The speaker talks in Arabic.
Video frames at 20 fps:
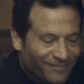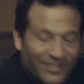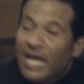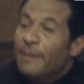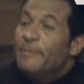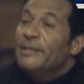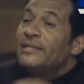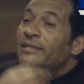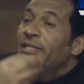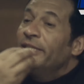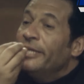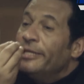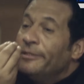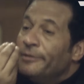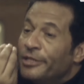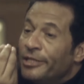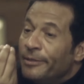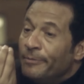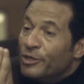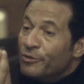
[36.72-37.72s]
يا بنتي
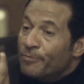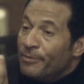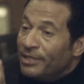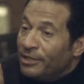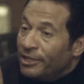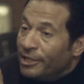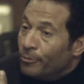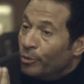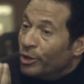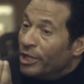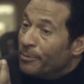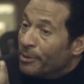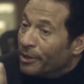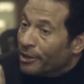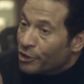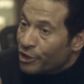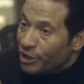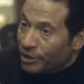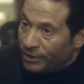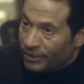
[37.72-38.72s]
أنت مش بنت منيب
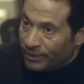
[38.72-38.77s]
راشد